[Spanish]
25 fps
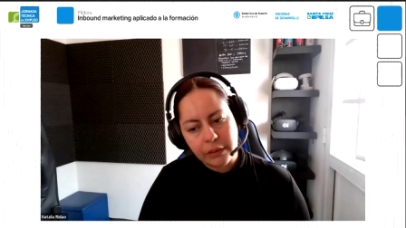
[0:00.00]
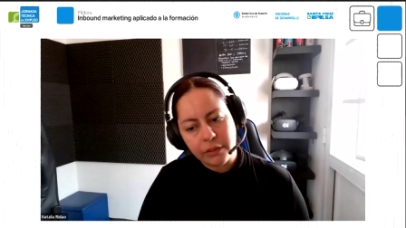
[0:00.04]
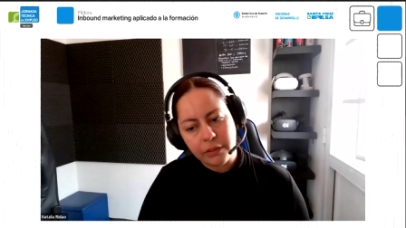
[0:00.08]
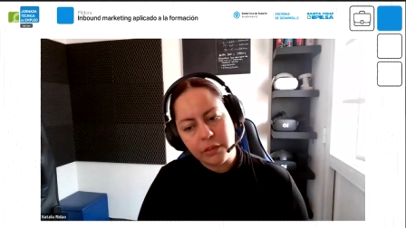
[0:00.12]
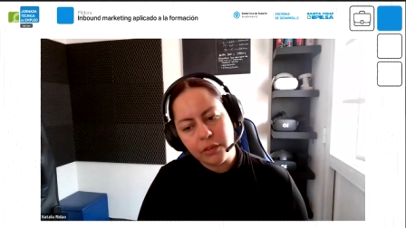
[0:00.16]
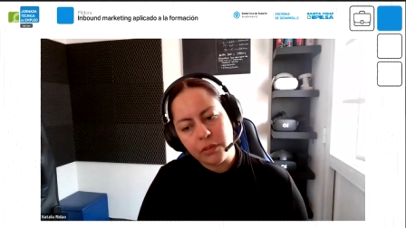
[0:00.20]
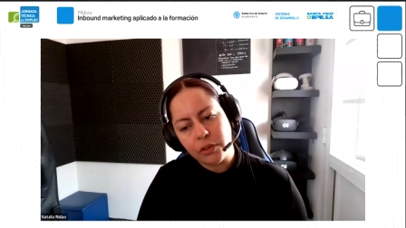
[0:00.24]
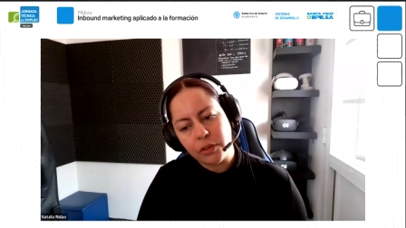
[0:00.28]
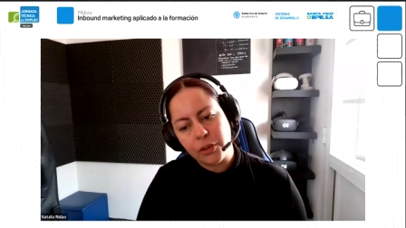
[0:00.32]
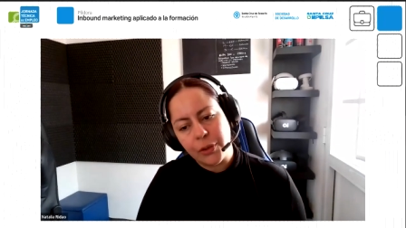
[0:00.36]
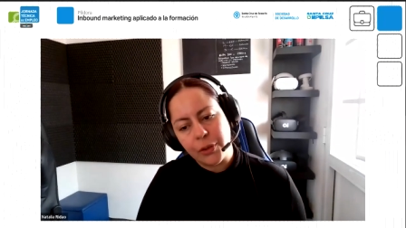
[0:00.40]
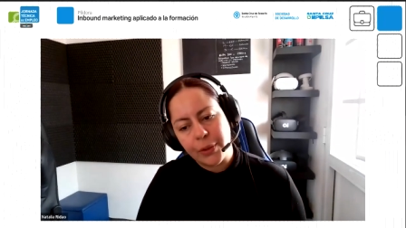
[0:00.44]

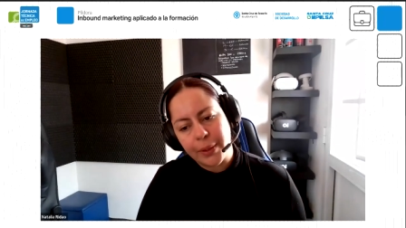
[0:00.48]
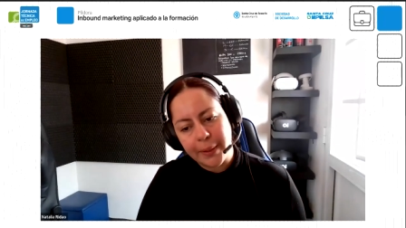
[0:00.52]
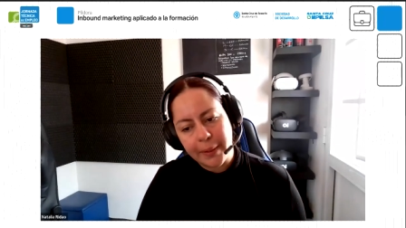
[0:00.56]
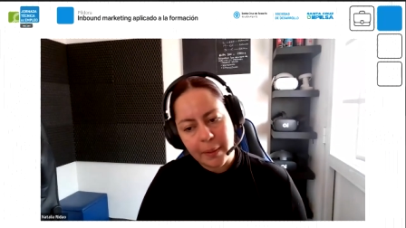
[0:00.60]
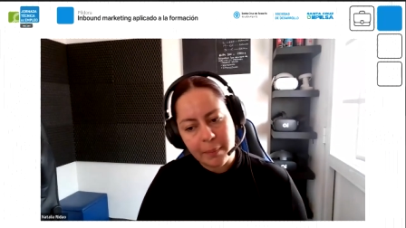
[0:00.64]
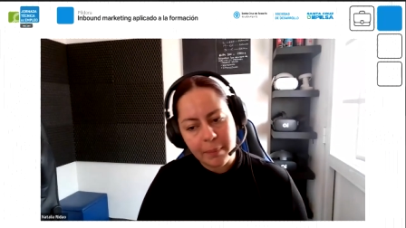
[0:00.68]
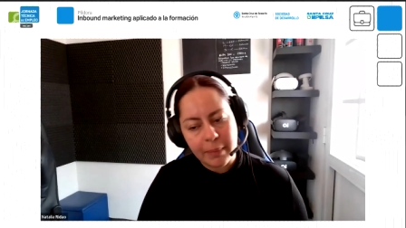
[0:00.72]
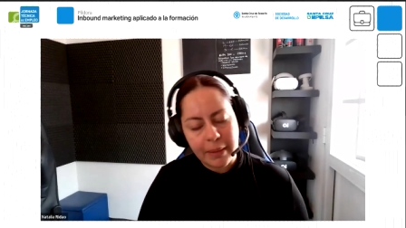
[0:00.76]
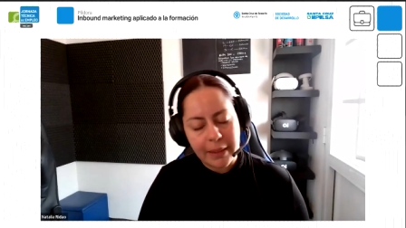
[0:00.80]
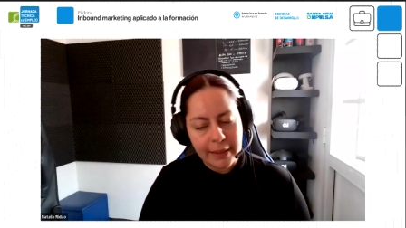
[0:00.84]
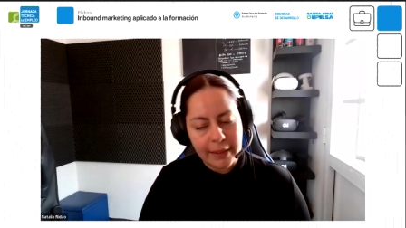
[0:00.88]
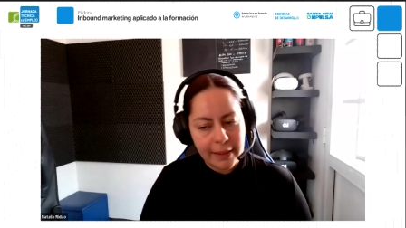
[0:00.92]
consultora
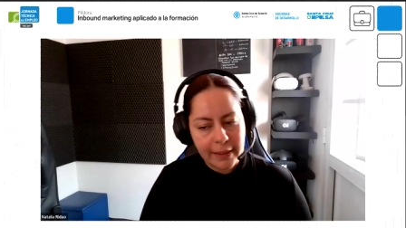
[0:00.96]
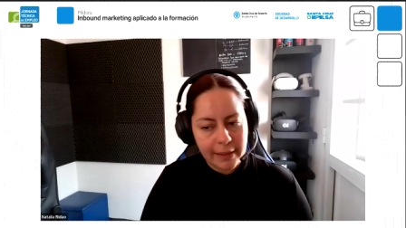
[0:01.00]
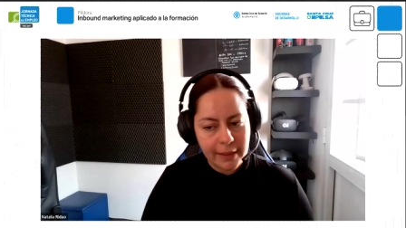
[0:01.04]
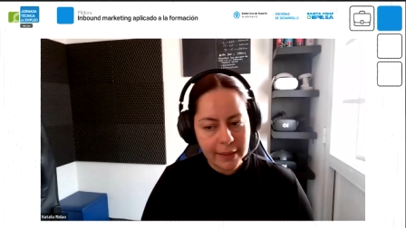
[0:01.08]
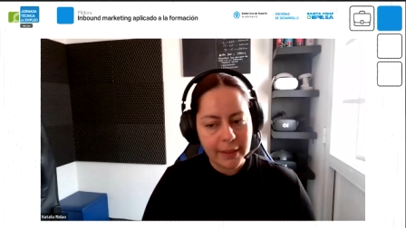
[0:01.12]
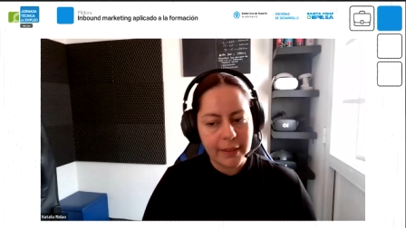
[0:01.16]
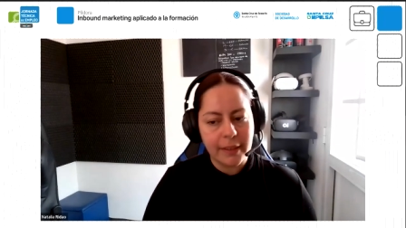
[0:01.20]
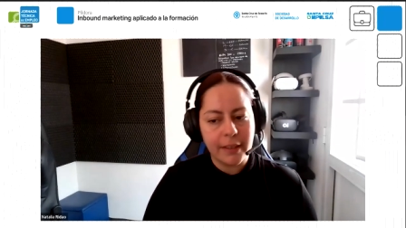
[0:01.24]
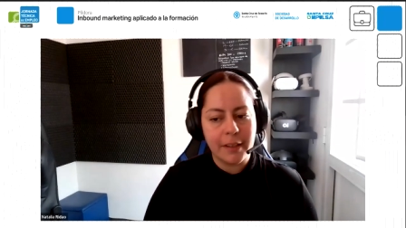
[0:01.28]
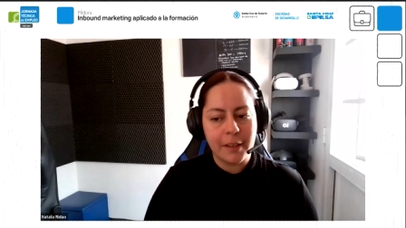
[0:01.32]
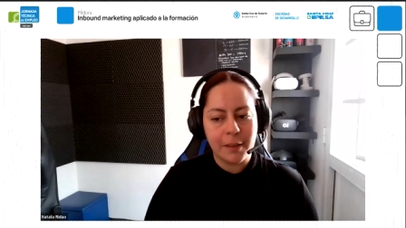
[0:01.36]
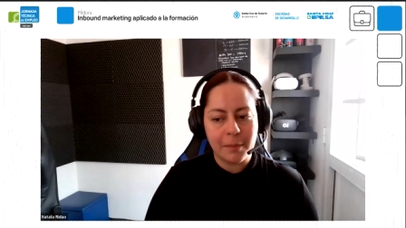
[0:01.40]
de
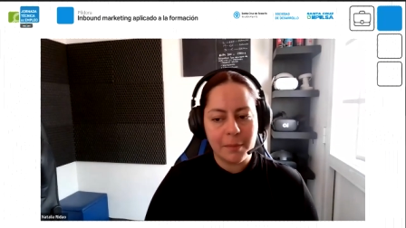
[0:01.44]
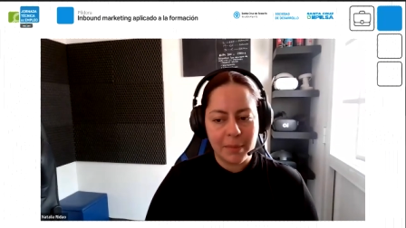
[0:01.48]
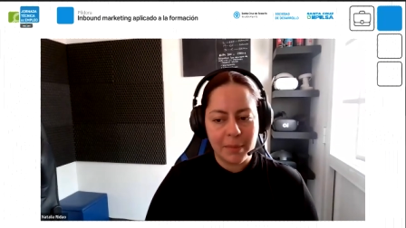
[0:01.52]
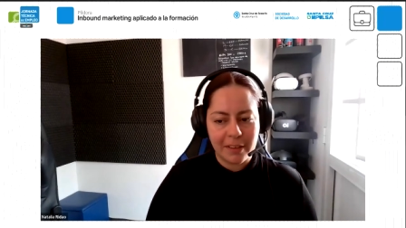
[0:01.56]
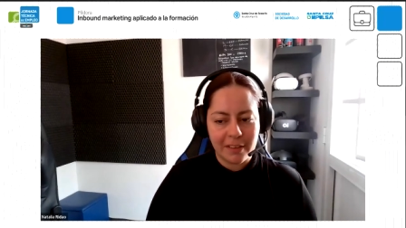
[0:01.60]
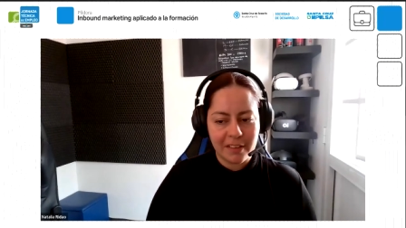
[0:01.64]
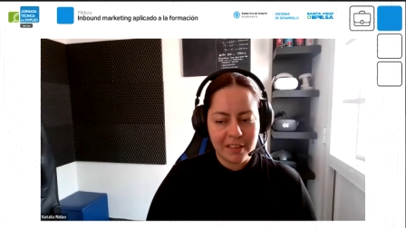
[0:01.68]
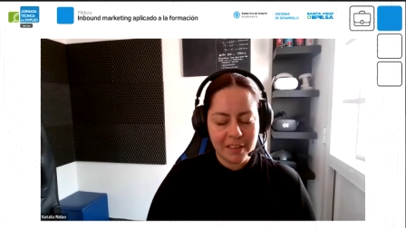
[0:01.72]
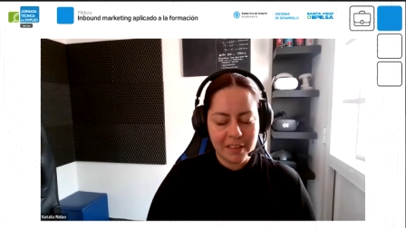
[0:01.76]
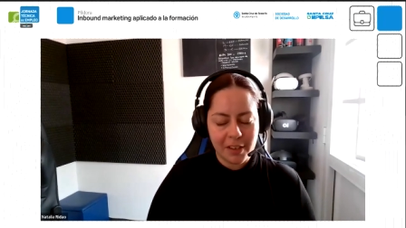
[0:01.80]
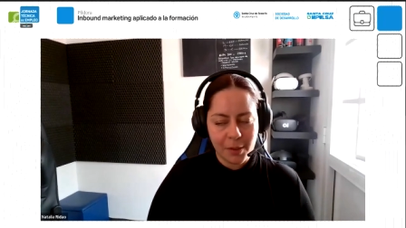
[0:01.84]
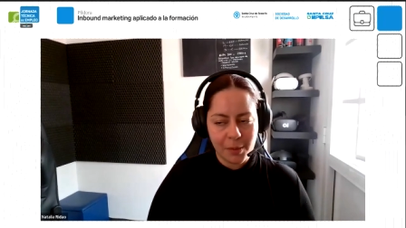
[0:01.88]
marketing
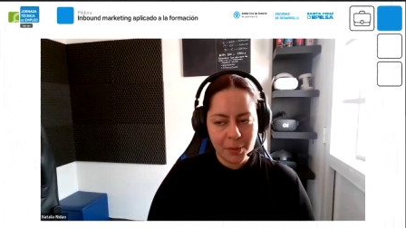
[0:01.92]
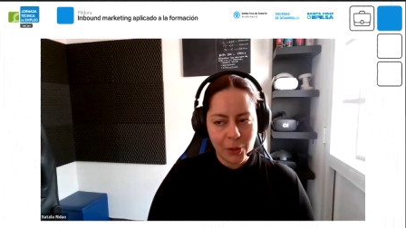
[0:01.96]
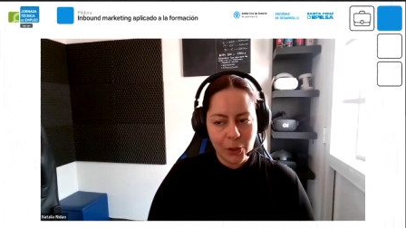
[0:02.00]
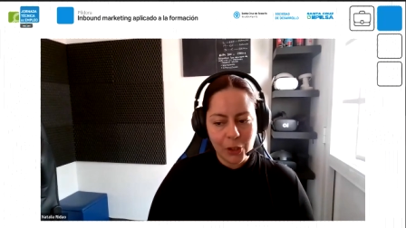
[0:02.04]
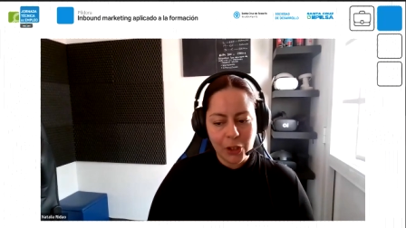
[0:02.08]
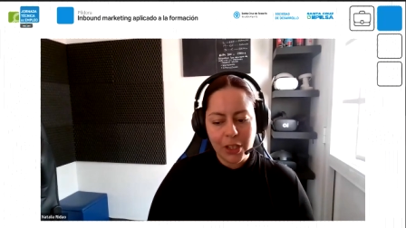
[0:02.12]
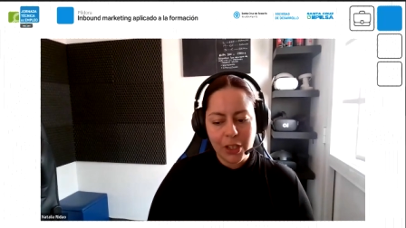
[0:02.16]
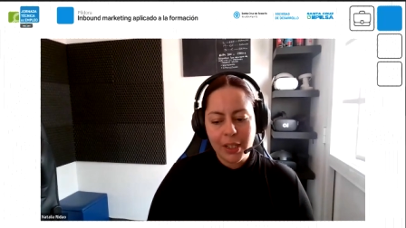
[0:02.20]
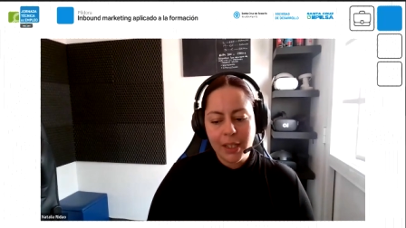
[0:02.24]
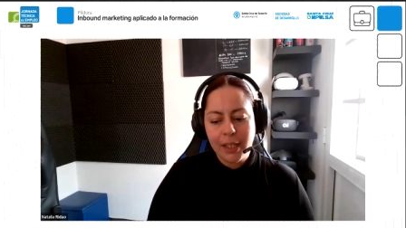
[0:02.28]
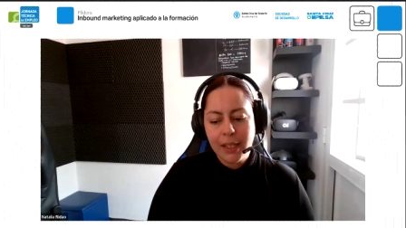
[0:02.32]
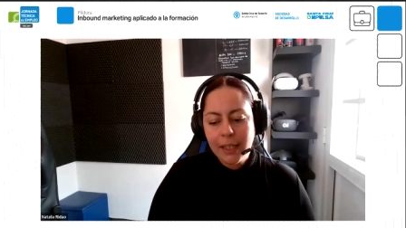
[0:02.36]

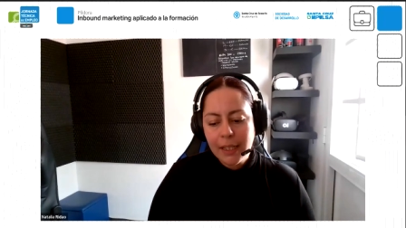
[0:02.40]
inmersivo